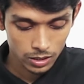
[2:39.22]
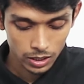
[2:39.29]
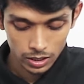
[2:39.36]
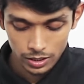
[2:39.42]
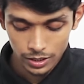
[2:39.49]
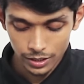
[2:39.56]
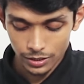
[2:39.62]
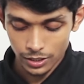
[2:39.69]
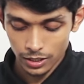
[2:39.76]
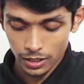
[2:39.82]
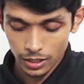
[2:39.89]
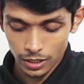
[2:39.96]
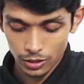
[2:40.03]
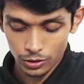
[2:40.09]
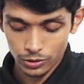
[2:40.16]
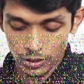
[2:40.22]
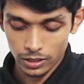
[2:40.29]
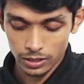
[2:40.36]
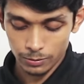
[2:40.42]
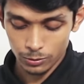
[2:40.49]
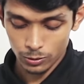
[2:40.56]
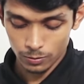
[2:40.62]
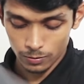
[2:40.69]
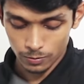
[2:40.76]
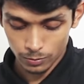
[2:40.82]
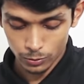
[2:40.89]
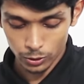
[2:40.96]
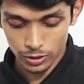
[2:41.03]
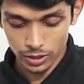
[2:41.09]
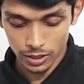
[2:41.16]
আর কি আছে দেখানো আছে
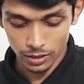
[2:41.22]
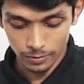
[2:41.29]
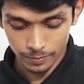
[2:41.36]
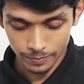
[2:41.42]
বক্সে